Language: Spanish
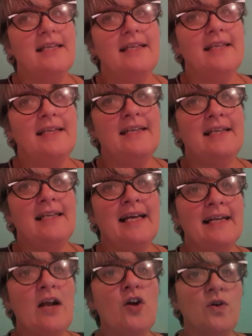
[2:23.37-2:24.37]
eh, la
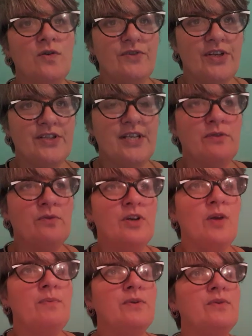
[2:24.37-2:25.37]
gran conjunción
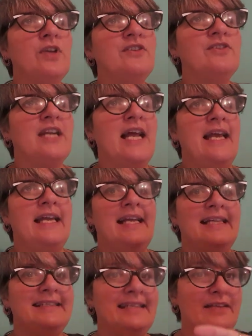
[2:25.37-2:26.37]
Saturno-Plutón trae,
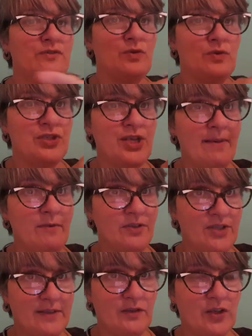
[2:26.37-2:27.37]

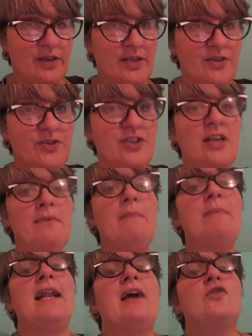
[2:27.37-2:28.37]
destruyamos esto que no sirve
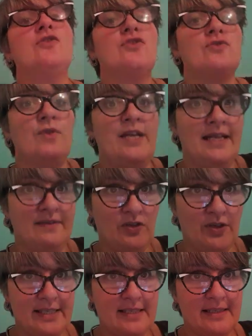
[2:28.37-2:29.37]
para construir
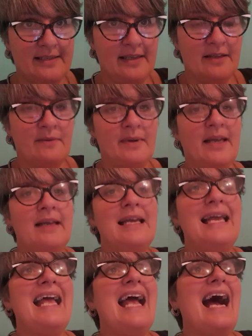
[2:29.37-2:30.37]
esto que sí sirve.
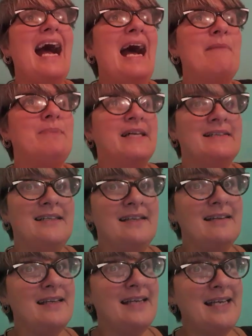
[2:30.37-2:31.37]
A
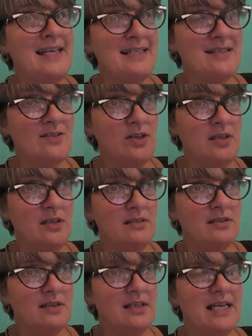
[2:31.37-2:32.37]
partir de
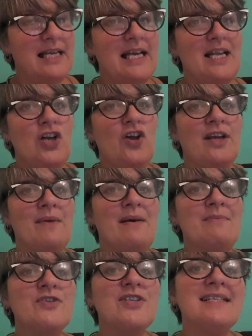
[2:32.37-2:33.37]
eso, lo que
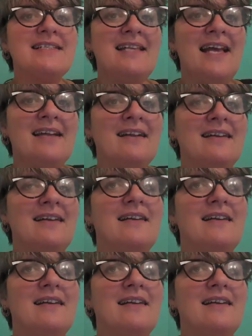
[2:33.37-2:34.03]
vamos a hacer